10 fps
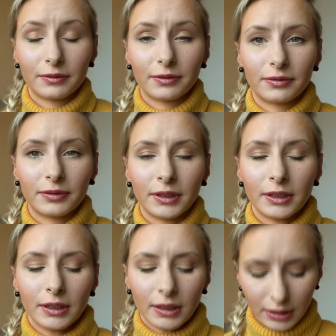w
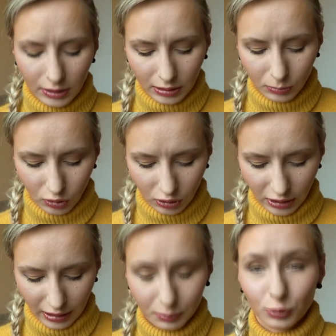i
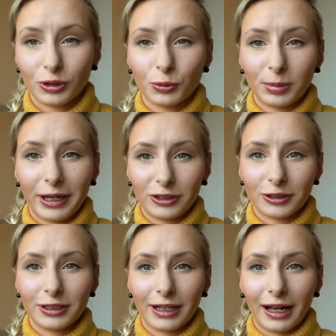możecie później uzbierać
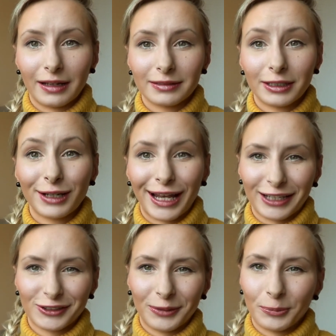kilka,
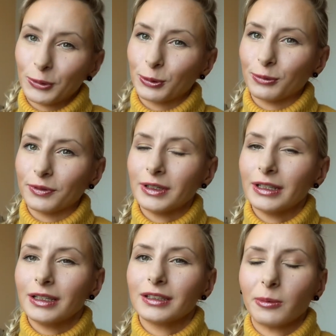kilkanaście punktów
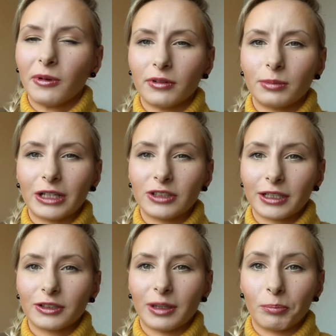i sobie wybrać
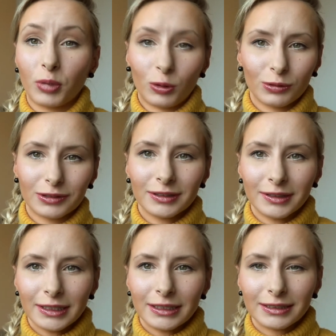jakiś tam produkt
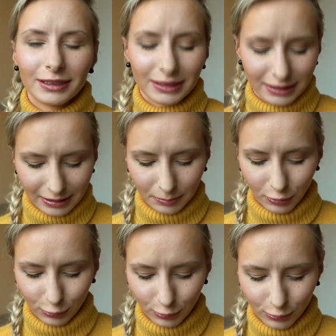z listy
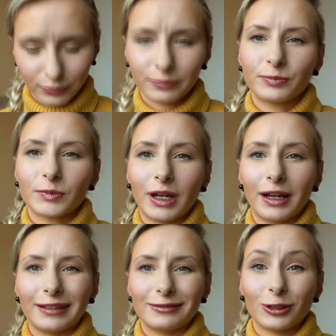produktów
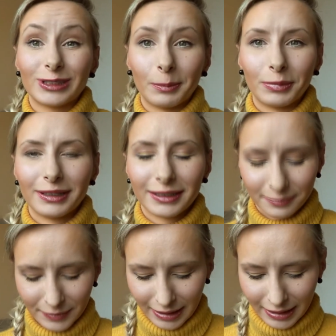no, dostępnych.